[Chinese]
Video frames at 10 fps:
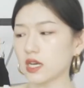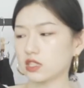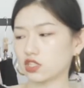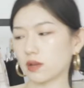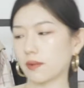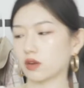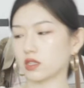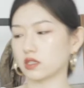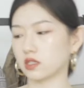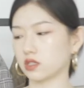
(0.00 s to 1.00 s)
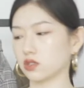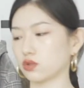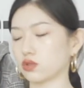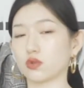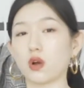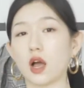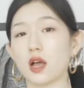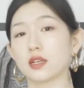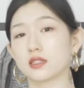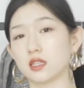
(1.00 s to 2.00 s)
这件毛衣其实说实话，
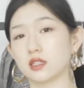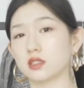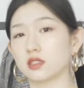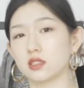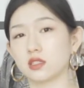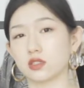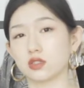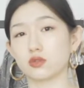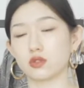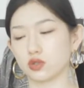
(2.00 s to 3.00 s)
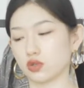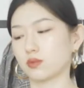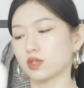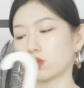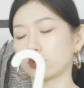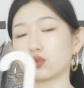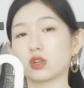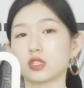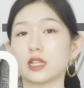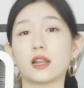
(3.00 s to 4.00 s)
现在这个季节是有点穿不上，我主要
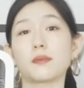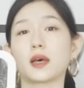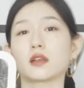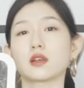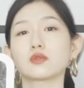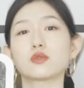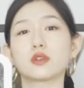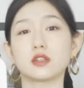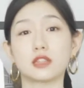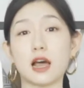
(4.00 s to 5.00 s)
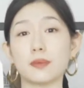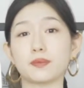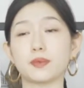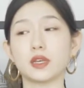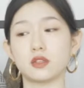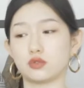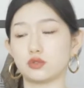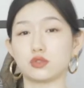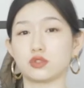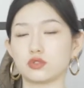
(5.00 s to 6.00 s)
是拿来把它当做一个搭配
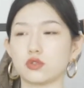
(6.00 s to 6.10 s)
去使